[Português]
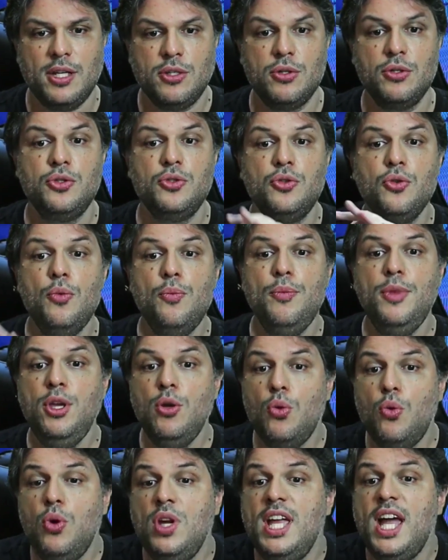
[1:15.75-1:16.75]

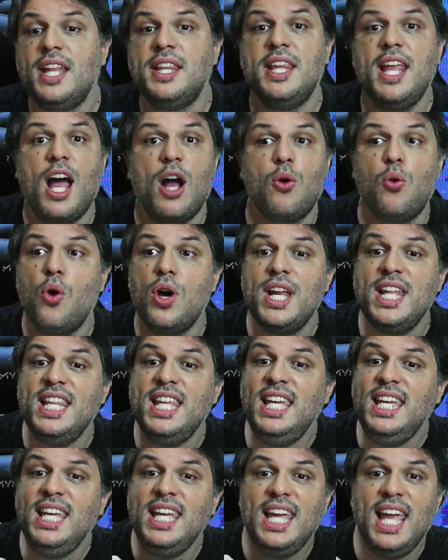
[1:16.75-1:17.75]
sumiu e até agora
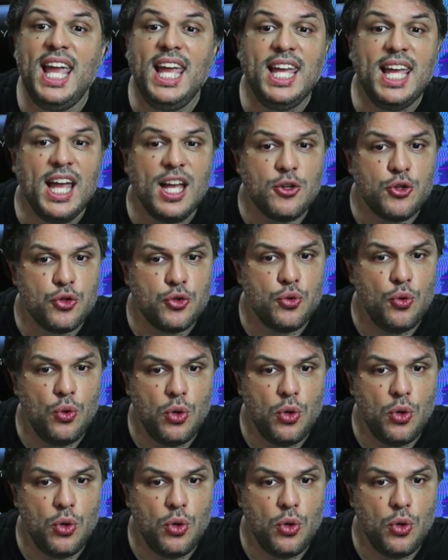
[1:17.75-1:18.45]
ninguém achou.